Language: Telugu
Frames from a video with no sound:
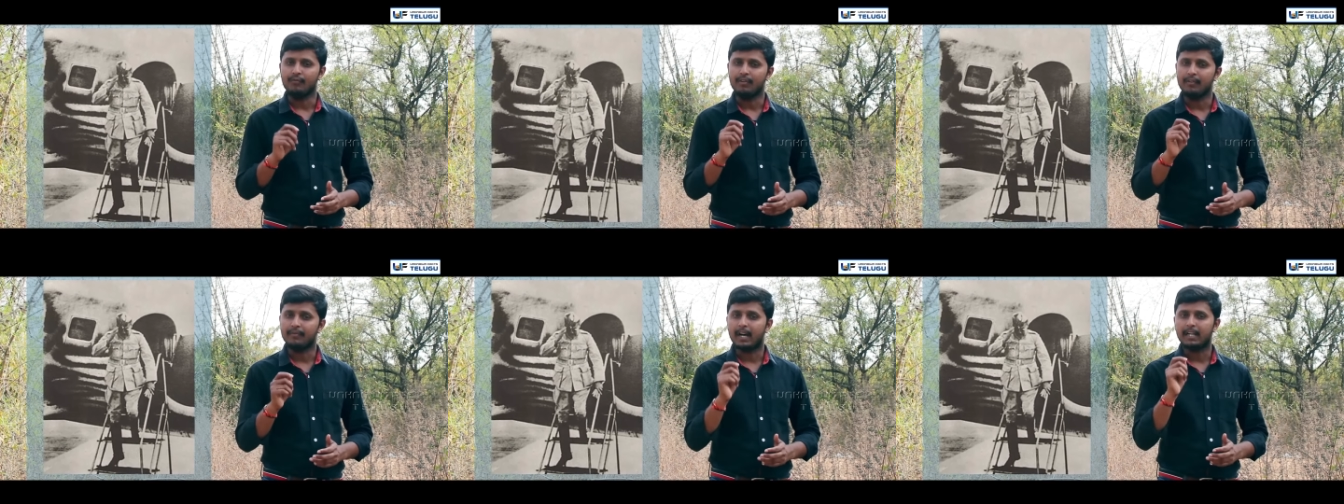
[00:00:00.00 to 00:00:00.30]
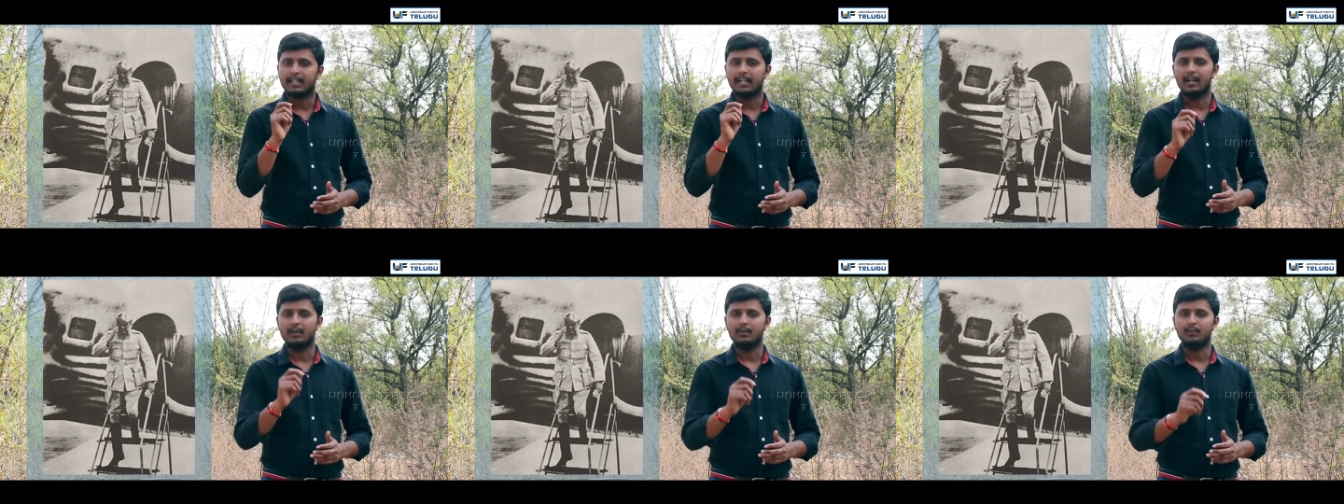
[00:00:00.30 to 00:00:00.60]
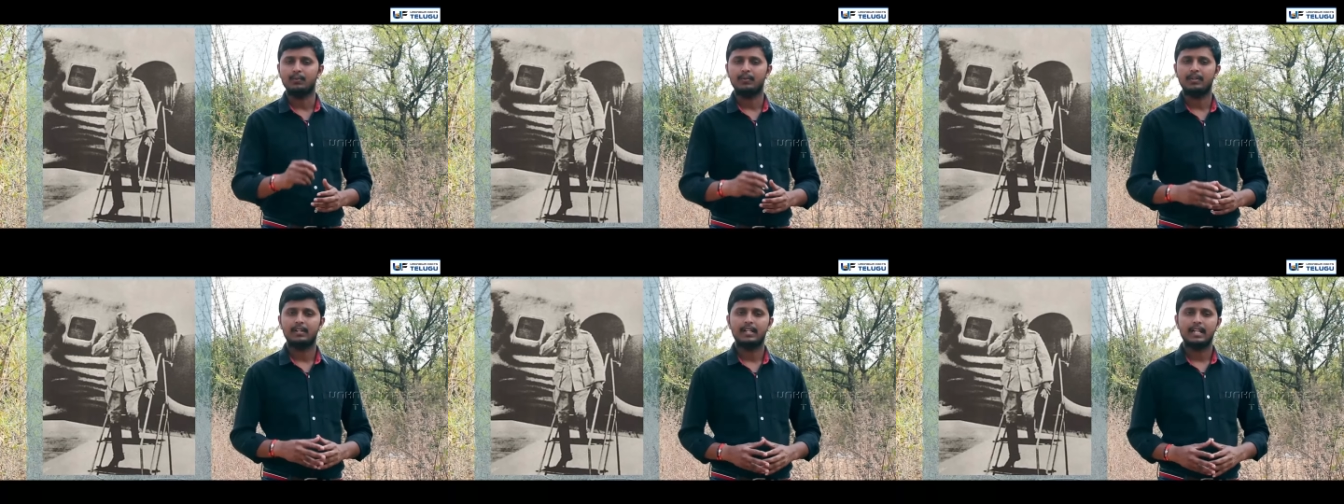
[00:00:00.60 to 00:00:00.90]

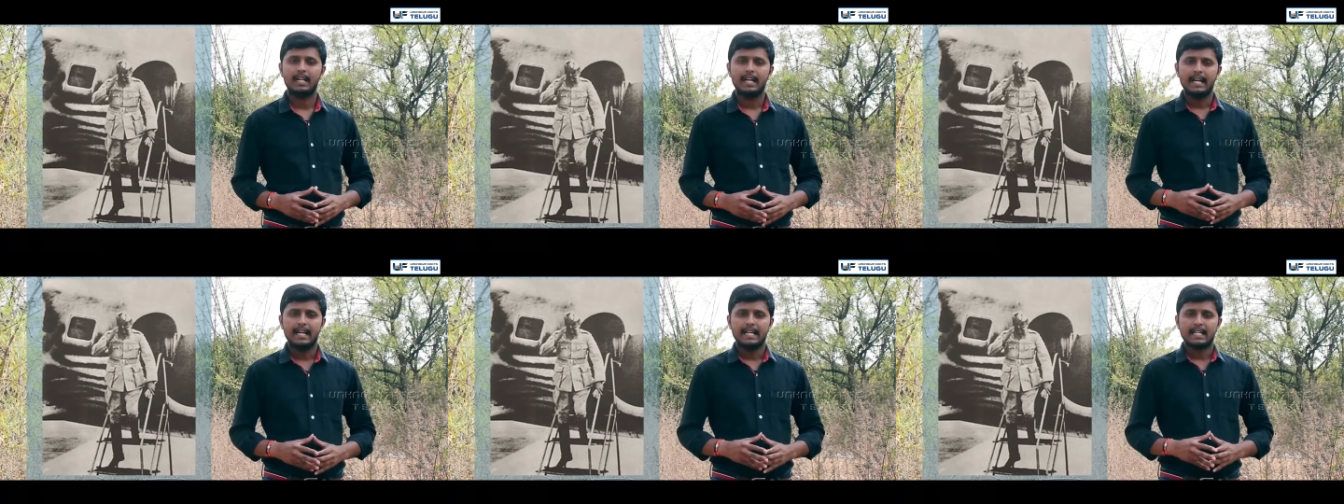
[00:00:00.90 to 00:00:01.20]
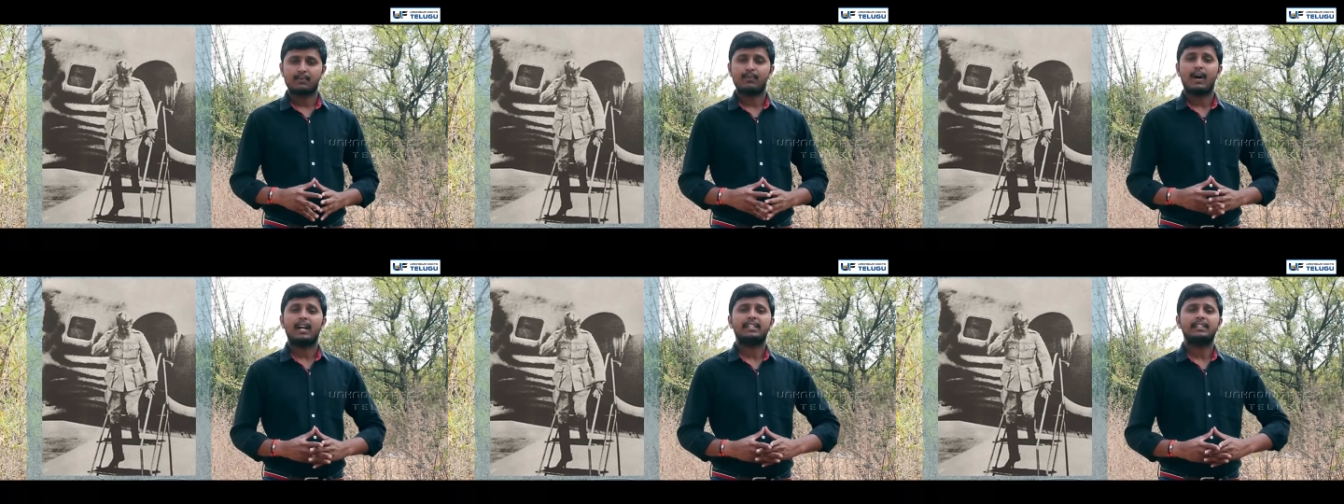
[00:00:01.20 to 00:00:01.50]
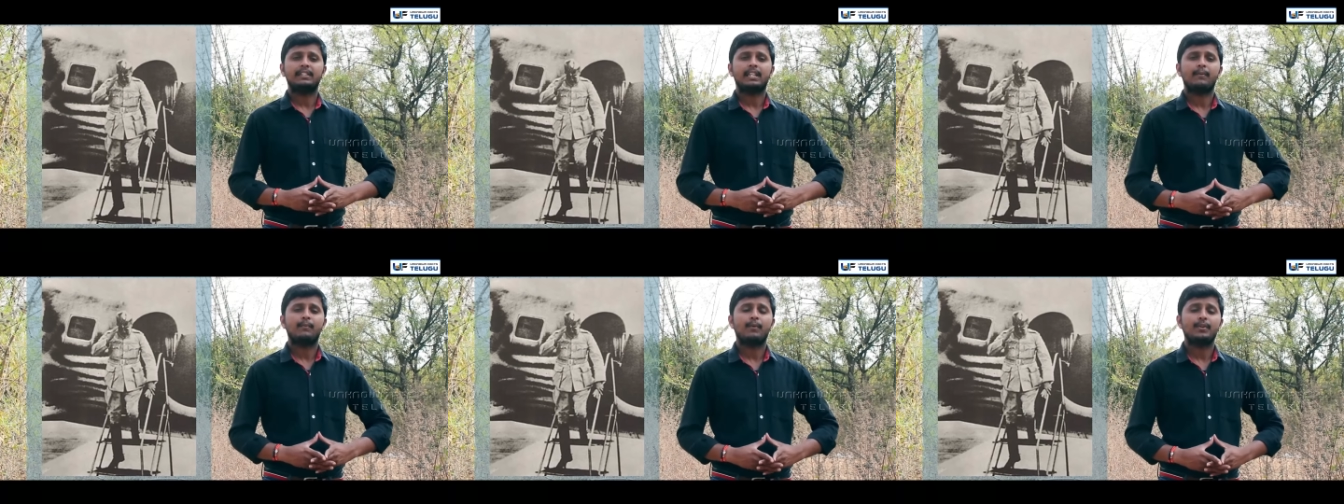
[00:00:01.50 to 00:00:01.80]
వివాదాలు
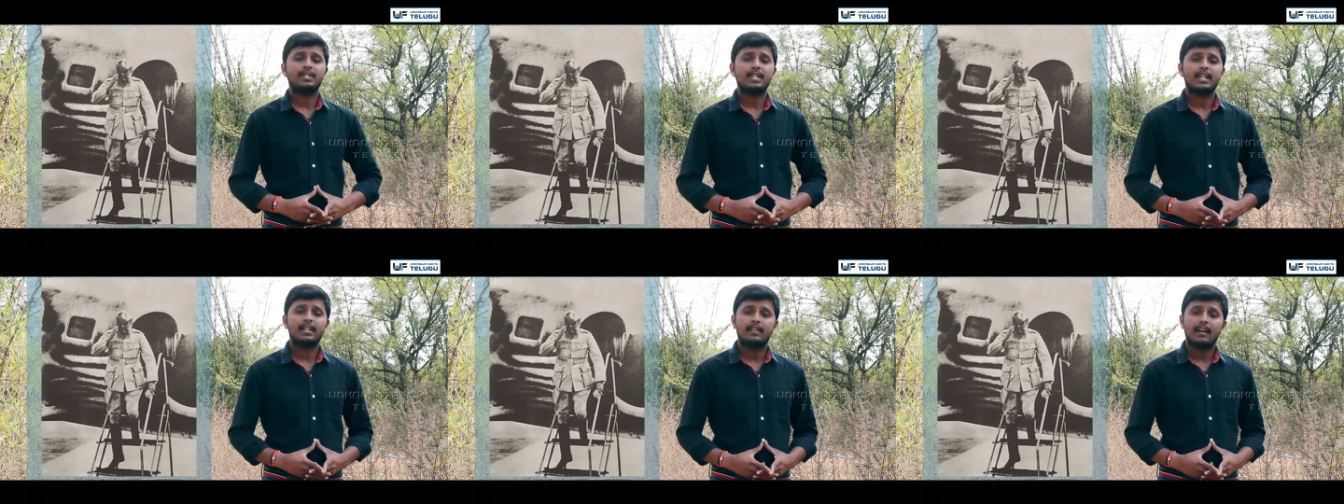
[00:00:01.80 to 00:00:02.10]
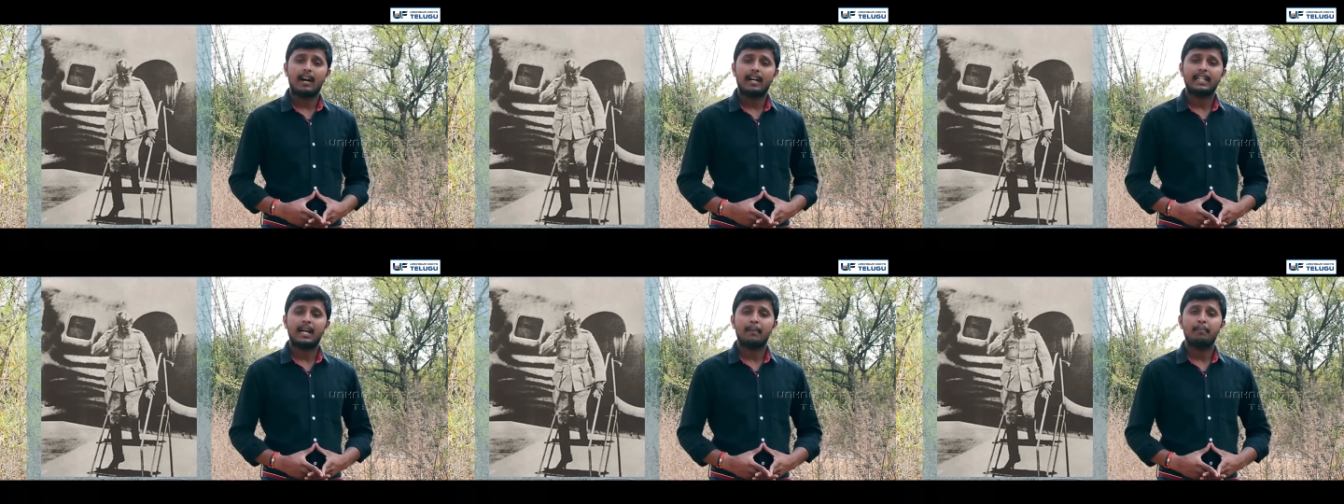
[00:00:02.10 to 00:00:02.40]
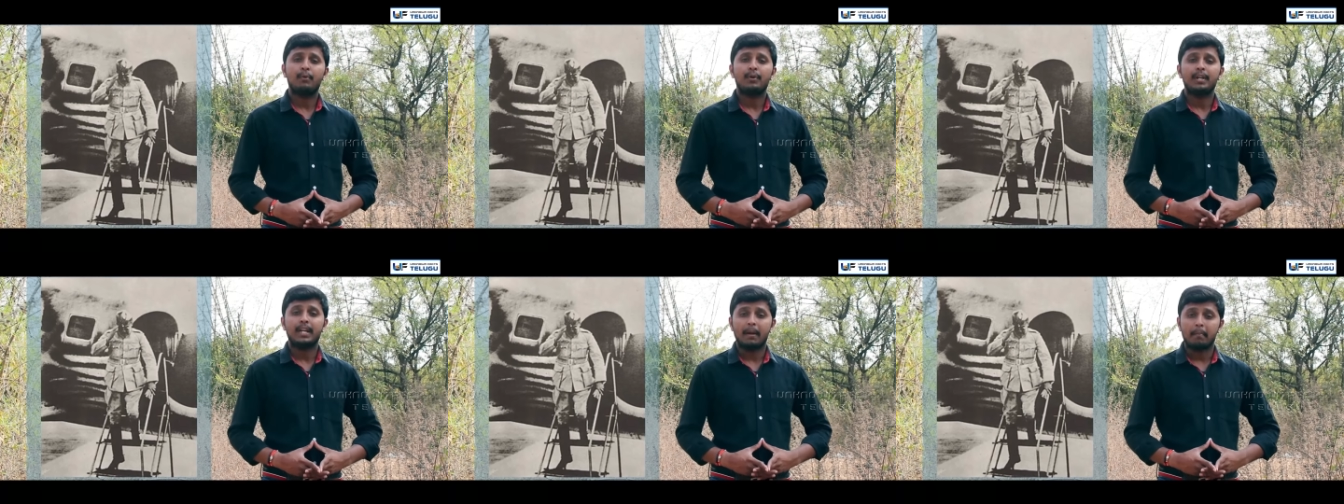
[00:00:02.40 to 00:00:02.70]
స్వాతంత్రం వచ్చి
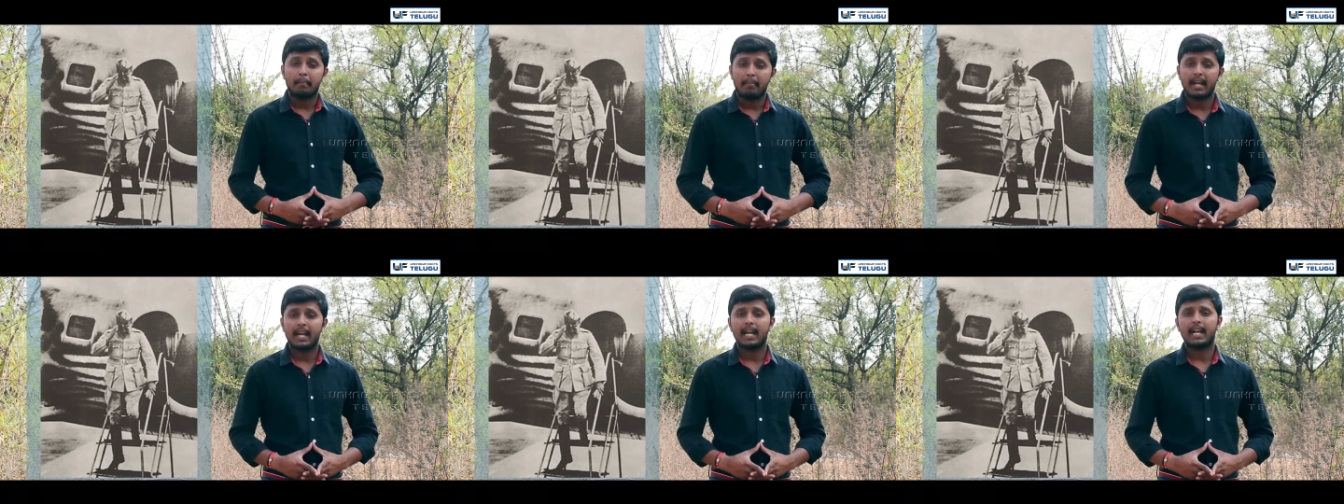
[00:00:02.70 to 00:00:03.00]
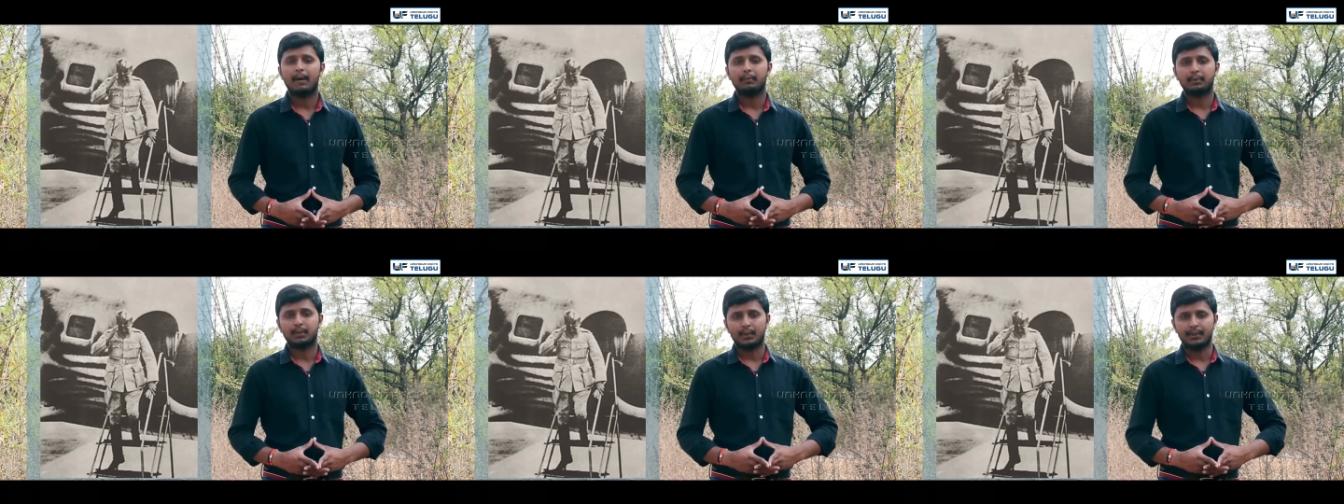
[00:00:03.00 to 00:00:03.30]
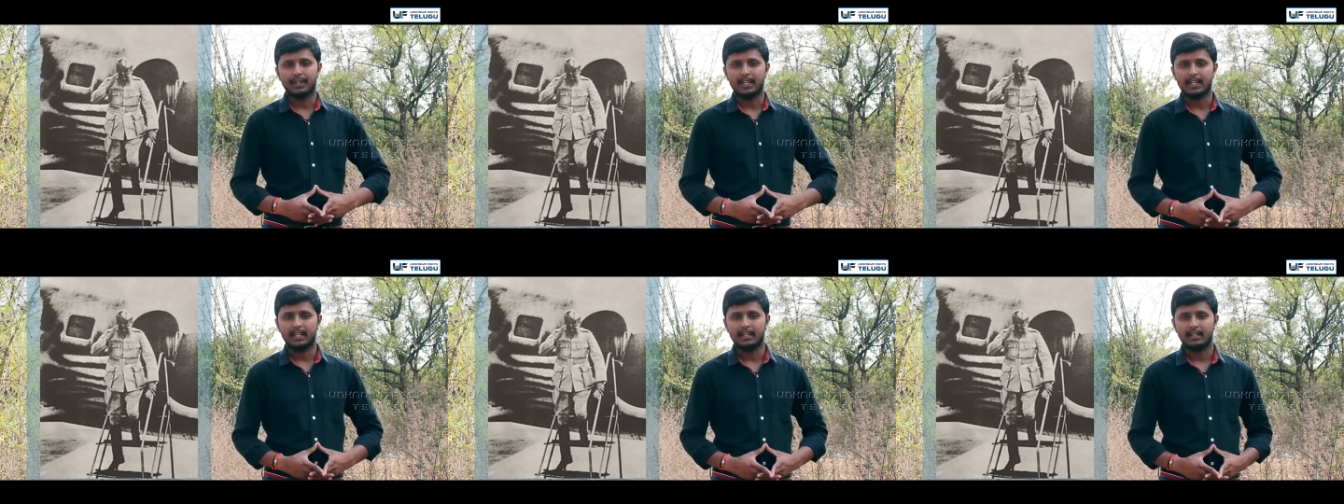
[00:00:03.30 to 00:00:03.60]
దాదాపు డెబ్బై ఏళ్ళు
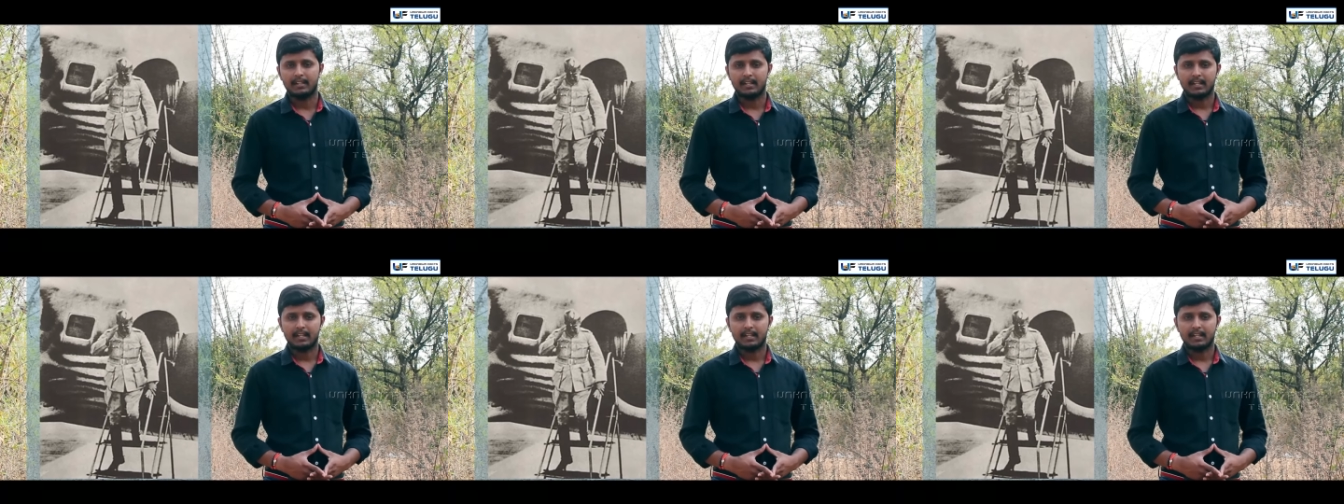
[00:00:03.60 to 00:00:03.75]
అవుతోంది